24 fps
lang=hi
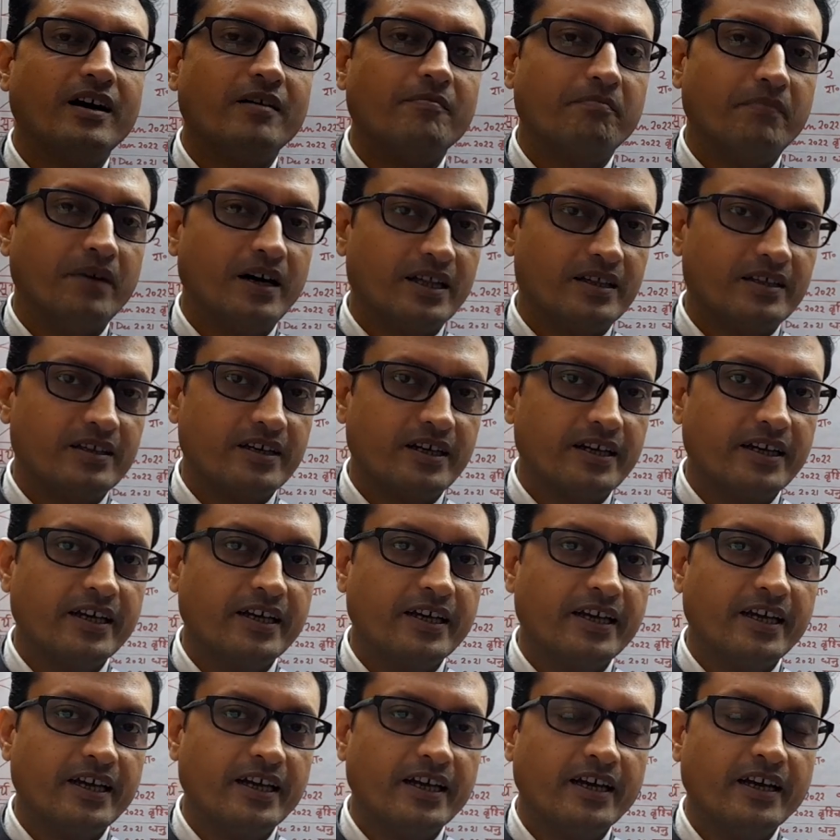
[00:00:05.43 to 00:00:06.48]
हम बात
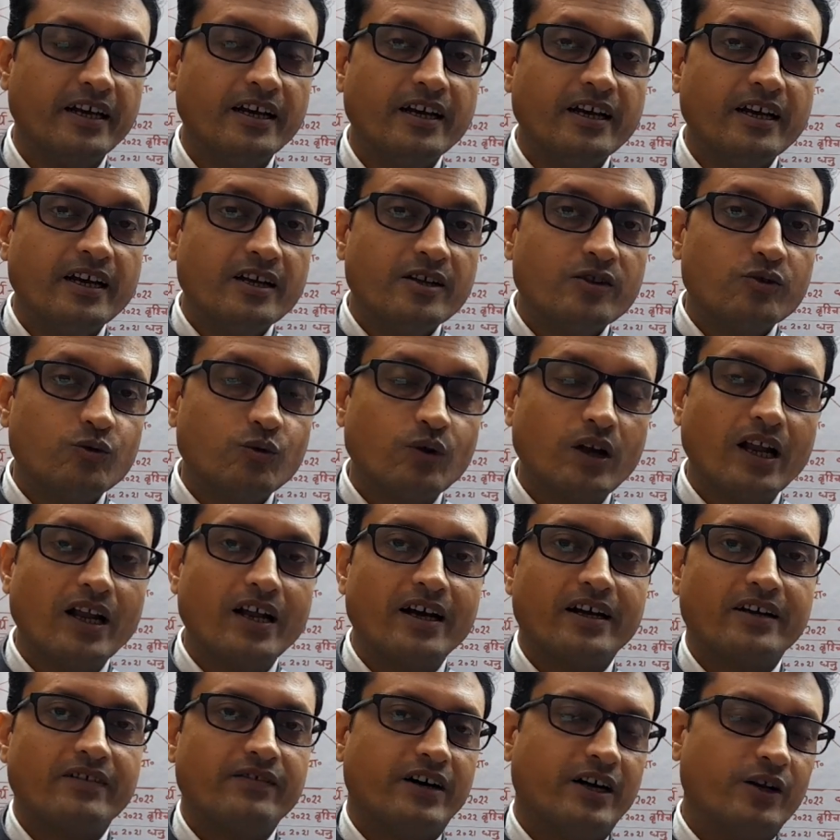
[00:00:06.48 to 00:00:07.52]
करेंगे तुला
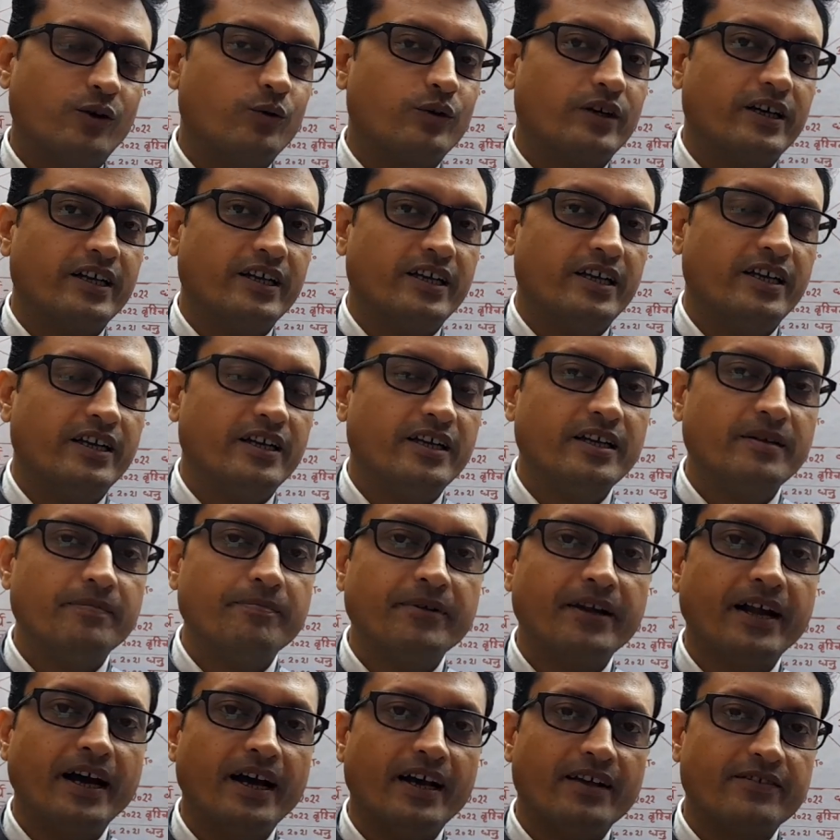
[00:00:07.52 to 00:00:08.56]
लगन वालों के लिए
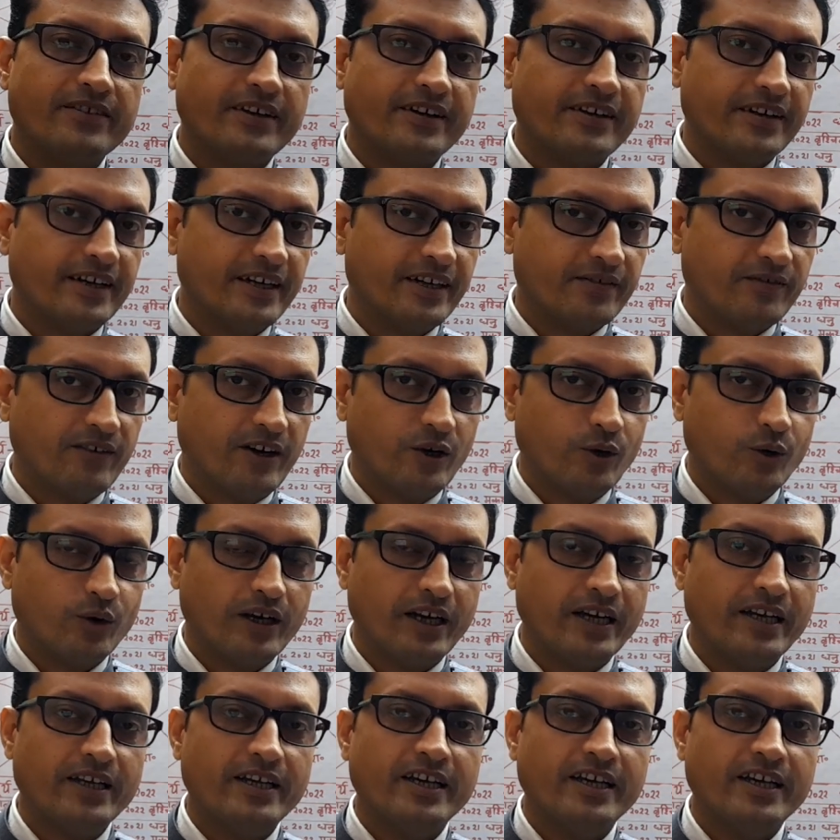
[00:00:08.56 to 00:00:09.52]
लिब्रा एसेंडेंट वालों के